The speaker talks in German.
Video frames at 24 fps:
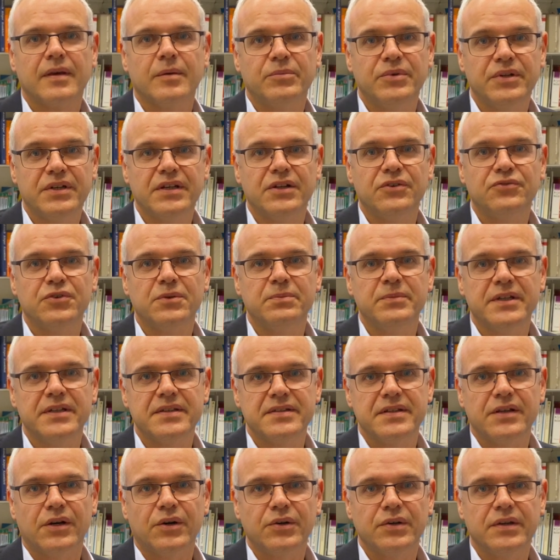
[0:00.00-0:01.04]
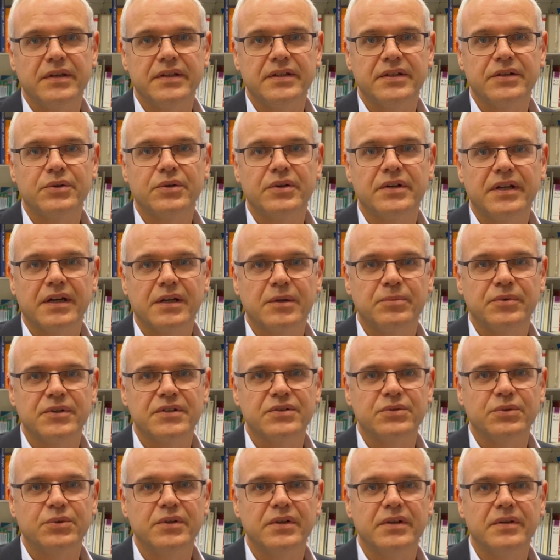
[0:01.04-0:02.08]
Bitte informieren Sie auch Ihre
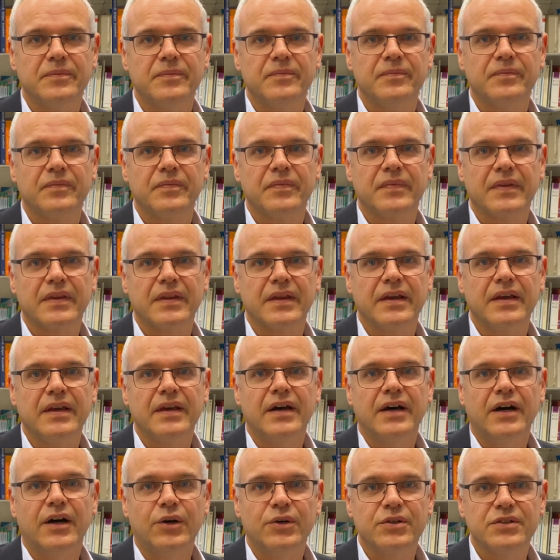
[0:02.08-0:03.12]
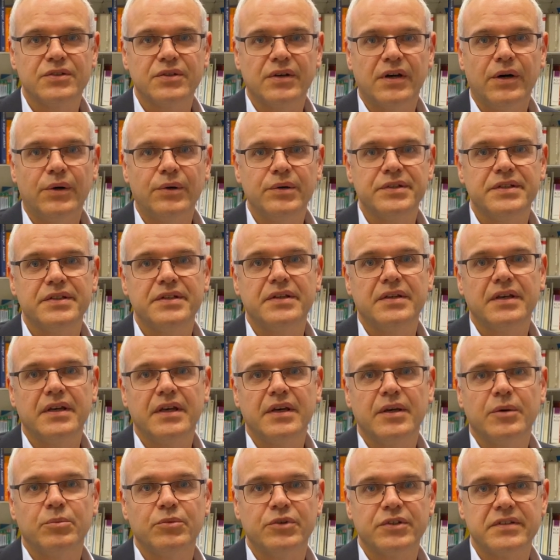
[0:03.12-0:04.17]
Kontaktpersonen. Auch zu Hause
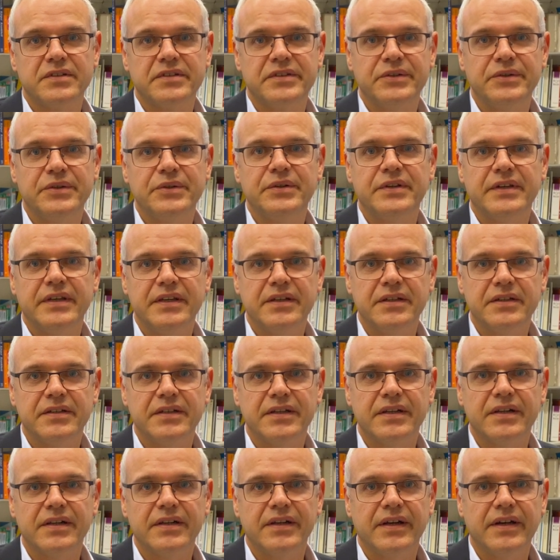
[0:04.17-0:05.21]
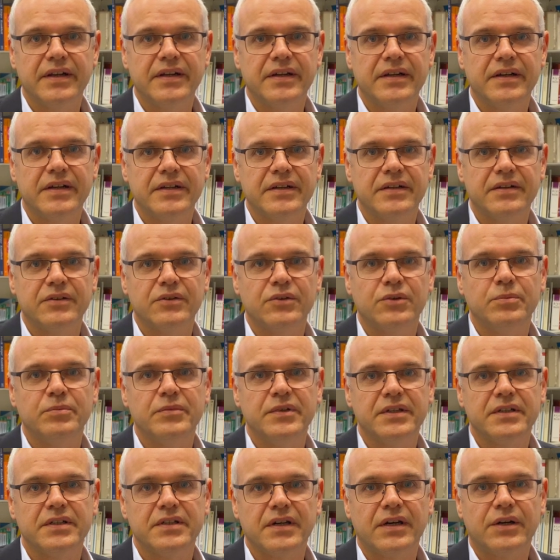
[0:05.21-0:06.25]
müssen Sie Hygieneregeln einhalten, um
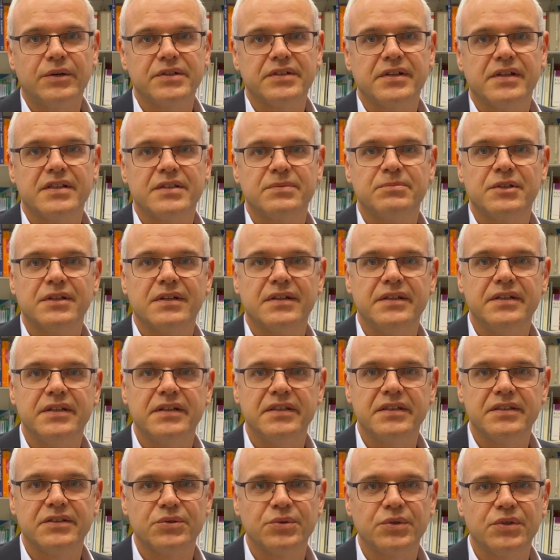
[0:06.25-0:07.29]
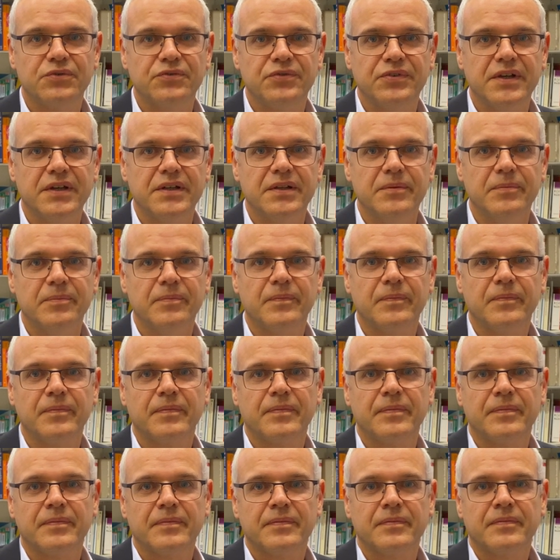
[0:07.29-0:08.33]
Ihre Haushaltsmitglieder nicht zu gefährden.
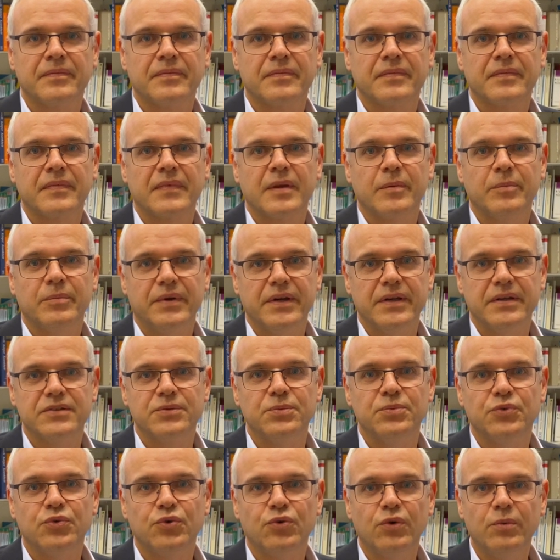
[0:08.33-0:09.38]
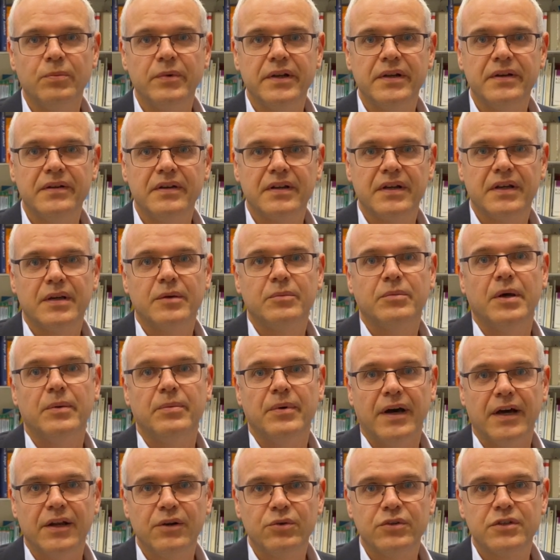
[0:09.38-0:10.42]
Bei Symptomen, bei
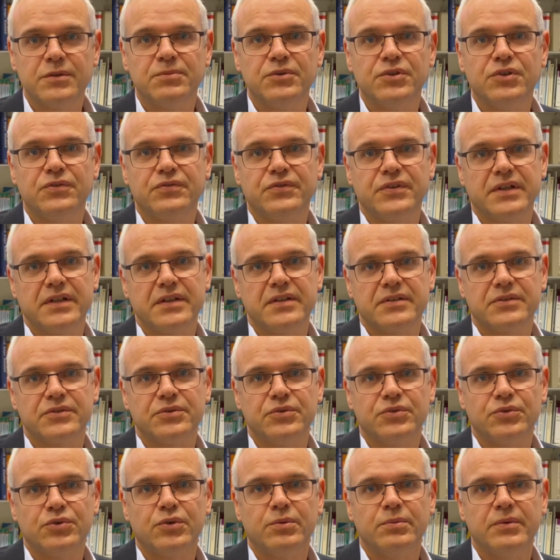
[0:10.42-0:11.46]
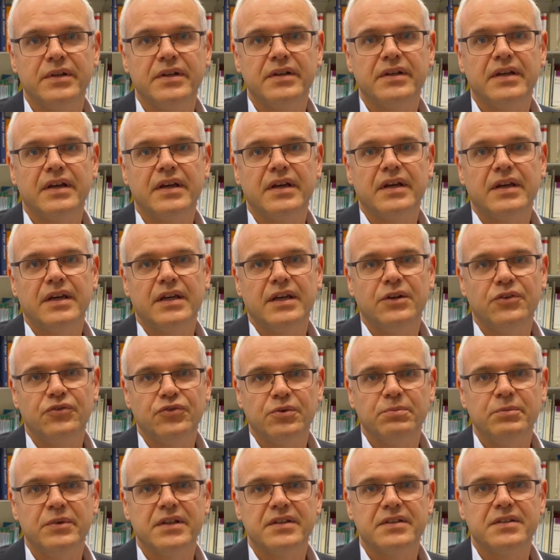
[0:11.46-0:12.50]
behandlungsbedürftigen Symptomen
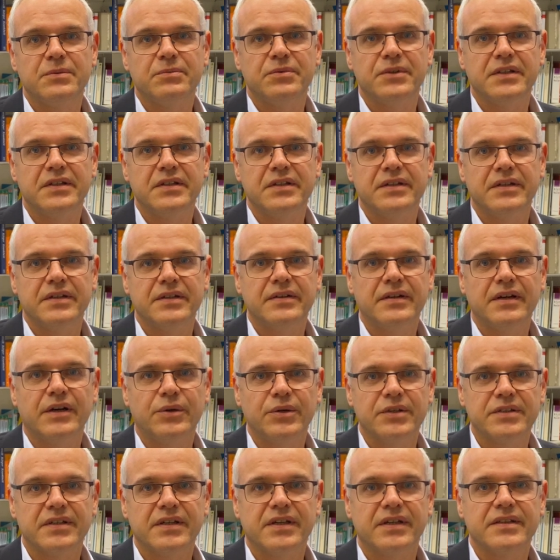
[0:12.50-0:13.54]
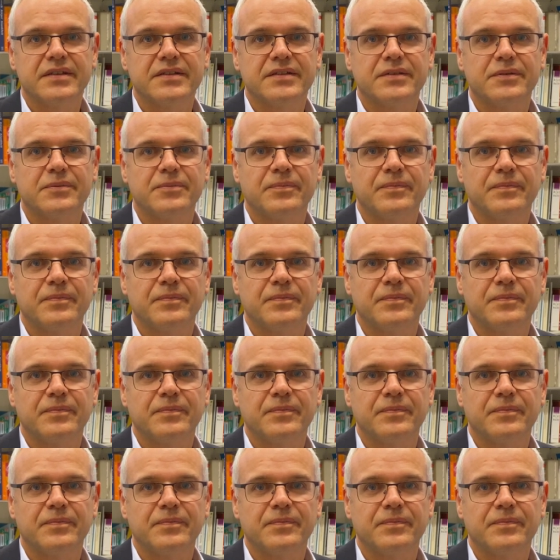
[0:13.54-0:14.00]
informieren Sie bitte Ihren Hausarzt.